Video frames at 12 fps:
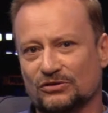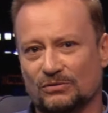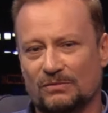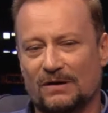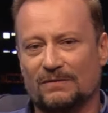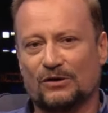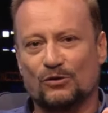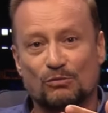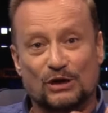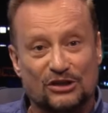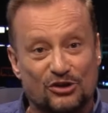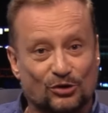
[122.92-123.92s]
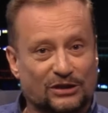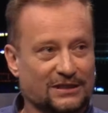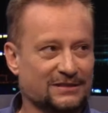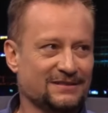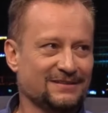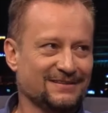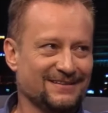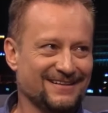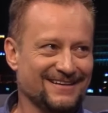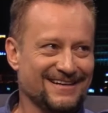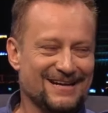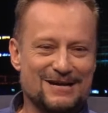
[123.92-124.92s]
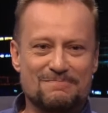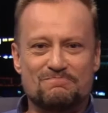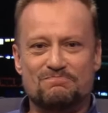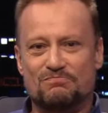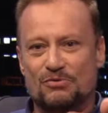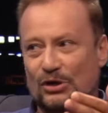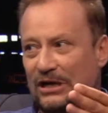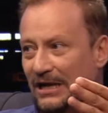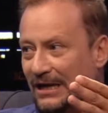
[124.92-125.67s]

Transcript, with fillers: tomaba como idiotas. Exactamente. Porque la